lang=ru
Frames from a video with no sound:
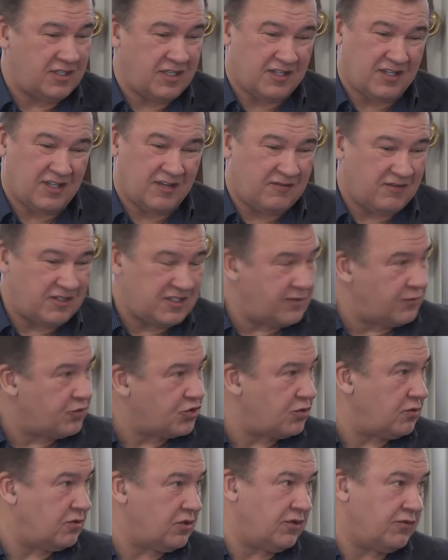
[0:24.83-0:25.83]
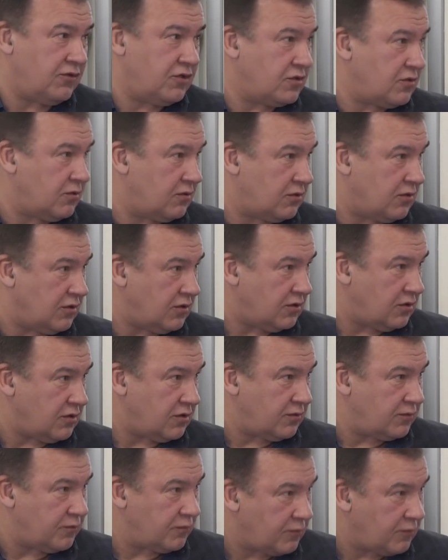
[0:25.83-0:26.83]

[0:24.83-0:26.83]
где-то 800-900 тысяч.